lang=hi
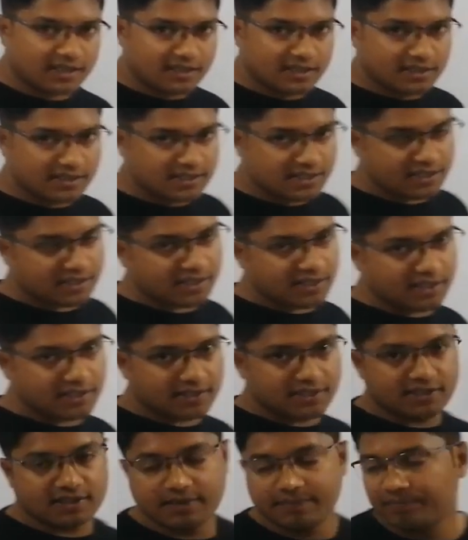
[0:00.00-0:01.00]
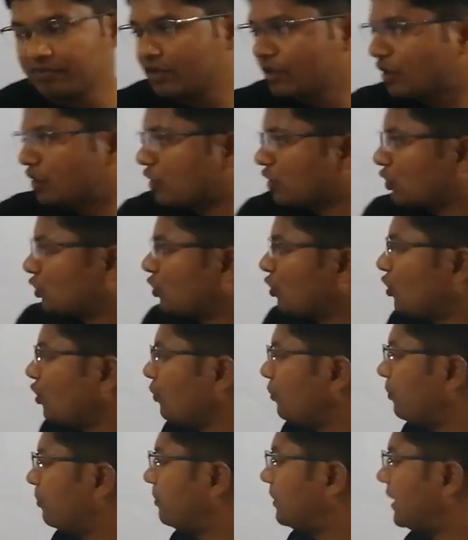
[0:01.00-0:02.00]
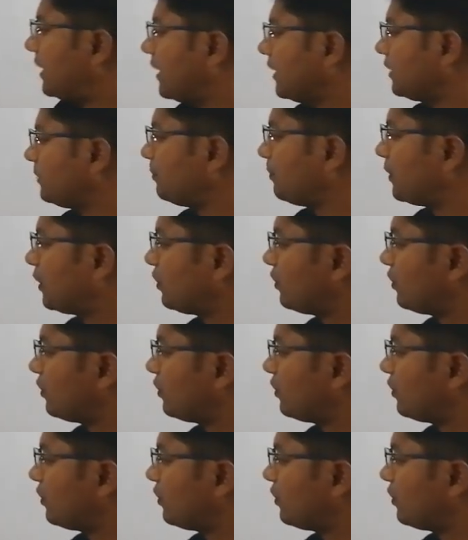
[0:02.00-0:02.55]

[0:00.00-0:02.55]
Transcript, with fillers: झारखंड सरकार की तो बृहत